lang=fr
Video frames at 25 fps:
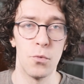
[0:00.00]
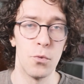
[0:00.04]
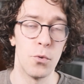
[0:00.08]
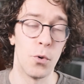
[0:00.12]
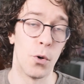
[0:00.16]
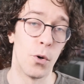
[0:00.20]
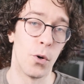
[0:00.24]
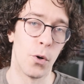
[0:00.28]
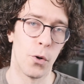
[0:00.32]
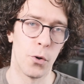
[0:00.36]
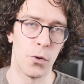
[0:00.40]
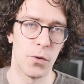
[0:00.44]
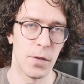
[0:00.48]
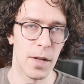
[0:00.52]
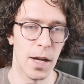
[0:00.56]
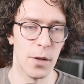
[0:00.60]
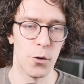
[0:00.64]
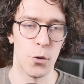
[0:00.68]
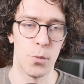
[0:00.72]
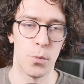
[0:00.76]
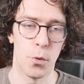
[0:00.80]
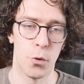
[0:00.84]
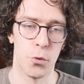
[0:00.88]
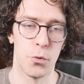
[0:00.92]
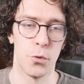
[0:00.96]
ou euh,
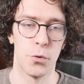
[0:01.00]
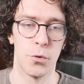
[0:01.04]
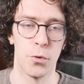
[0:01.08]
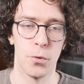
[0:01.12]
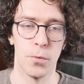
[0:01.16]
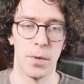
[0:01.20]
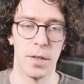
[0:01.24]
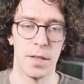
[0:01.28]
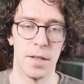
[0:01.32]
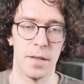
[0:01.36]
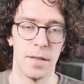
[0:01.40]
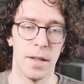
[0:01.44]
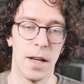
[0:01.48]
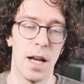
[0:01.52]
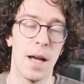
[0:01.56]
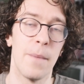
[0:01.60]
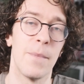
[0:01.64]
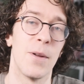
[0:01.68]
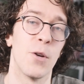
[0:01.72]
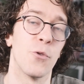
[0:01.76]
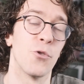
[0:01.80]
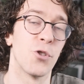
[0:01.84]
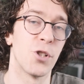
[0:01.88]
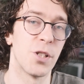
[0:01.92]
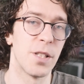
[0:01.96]
retard de production, etc.
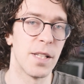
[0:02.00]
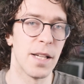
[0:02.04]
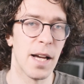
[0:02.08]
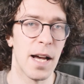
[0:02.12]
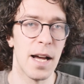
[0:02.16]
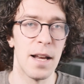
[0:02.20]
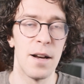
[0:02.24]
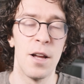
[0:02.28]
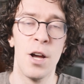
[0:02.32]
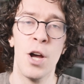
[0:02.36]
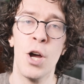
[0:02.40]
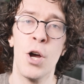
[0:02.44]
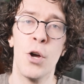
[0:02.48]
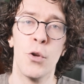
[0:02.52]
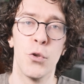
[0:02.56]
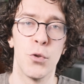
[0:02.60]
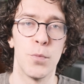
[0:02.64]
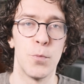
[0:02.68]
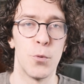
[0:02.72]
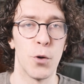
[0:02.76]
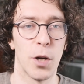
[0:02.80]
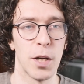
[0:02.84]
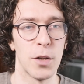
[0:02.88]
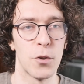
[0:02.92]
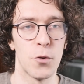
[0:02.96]
Mais en général,
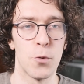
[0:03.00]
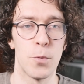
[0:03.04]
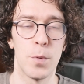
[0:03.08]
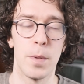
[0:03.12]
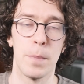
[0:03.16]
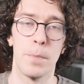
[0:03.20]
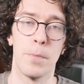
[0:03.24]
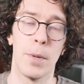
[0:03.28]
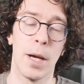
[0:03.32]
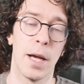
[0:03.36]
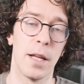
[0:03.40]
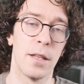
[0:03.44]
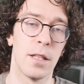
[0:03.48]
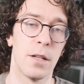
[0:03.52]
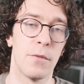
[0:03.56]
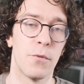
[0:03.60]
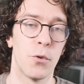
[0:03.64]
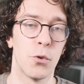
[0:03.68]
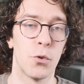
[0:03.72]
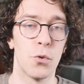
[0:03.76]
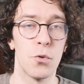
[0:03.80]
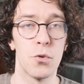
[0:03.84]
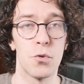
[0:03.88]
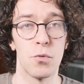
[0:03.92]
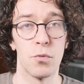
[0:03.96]
tu peux récupérer
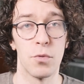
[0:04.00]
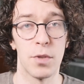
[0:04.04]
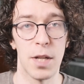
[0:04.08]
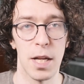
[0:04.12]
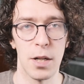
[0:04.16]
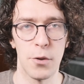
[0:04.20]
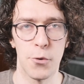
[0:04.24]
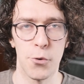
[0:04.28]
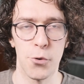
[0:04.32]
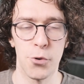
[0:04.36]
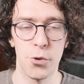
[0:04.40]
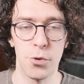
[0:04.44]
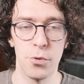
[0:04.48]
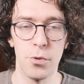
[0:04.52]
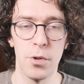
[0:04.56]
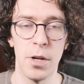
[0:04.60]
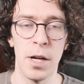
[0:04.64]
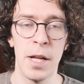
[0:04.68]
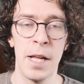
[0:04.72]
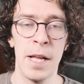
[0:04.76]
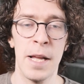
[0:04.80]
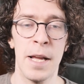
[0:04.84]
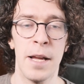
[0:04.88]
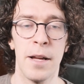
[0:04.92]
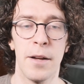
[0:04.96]
tes photos sous quelques
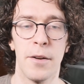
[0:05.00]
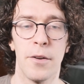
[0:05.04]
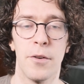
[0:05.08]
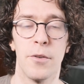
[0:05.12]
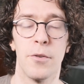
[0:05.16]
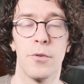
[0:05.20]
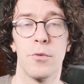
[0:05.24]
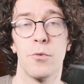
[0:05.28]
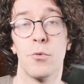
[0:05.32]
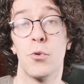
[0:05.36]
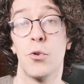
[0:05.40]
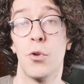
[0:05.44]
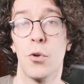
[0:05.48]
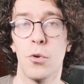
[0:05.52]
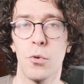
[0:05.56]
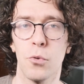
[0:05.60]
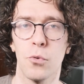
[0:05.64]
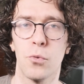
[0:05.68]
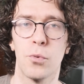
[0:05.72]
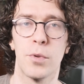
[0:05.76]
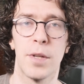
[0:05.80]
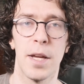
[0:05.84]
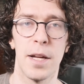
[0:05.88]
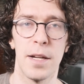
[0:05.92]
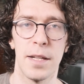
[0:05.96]
jours, euh,
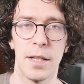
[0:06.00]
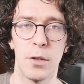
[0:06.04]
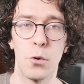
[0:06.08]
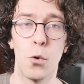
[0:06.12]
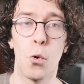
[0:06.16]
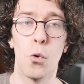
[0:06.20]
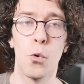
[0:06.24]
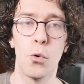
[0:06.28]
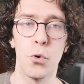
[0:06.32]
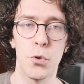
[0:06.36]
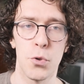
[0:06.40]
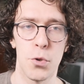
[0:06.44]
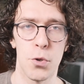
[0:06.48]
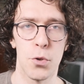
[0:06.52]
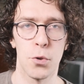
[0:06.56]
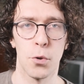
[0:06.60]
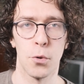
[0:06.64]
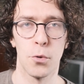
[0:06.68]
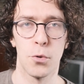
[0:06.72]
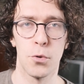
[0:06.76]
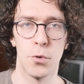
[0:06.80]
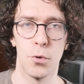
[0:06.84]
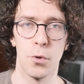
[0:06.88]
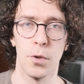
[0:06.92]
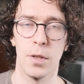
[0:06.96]
dans en tout cas les grosses
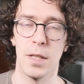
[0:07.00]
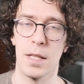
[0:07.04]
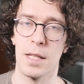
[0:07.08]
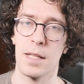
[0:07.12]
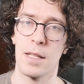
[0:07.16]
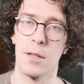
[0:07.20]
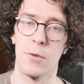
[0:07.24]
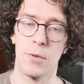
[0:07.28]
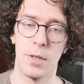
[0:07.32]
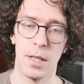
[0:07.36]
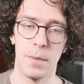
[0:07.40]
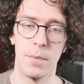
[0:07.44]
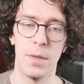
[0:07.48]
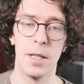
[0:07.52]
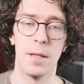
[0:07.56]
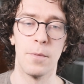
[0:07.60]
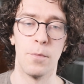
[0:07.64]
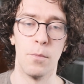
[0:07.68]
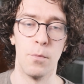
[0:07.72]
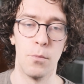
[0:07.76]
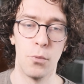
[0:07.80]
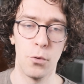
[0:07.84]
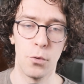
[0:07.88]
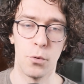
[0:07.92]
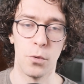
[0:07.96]
structures qui euh,
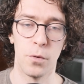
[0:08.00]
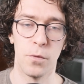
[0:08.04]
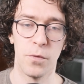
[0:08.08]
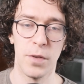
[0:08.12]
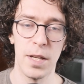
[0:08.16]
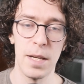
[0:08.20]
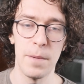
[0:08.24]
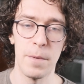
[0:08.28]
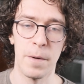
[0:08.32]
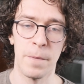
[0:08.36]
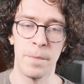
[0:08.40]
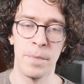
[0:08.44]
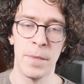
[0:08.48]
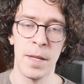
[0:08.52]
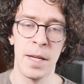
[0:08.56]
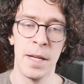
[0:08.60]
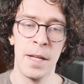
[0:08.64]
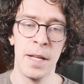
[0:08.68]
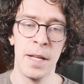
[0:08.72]
débitent beaucoup de films.